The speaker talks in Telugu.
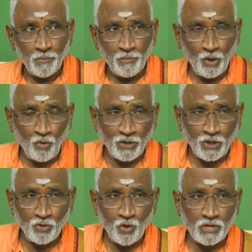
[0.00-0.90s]

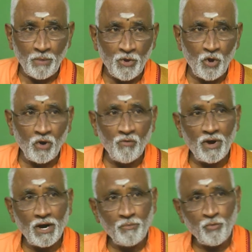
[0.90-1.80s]
ప్రకృతితో సంయోగం
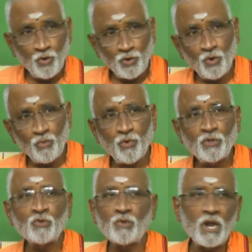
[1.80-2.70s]
వలన పురుషుడు
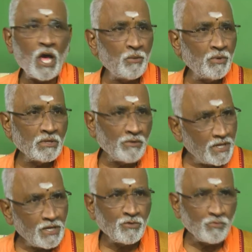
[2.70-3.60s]
పొందుతున్న అనుబంధం
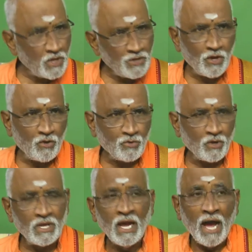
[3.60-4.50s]
ఏదైతే ఉందో
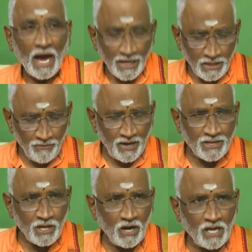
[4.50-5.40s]
జరుగుతుంది అయితే
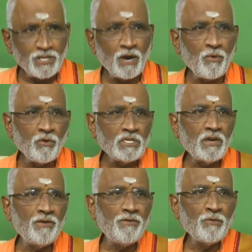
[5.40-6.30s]
వీళ్ళిద్దరూ కలిసినప్పుడు
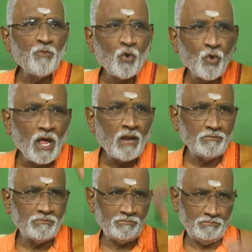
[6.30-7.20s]
వచ్చేవేమిటి మూడు గుణాలు
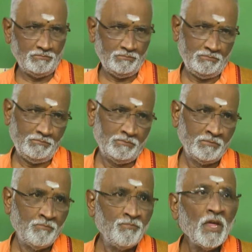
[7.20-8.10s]

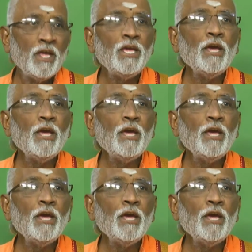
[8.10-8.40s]
ఈ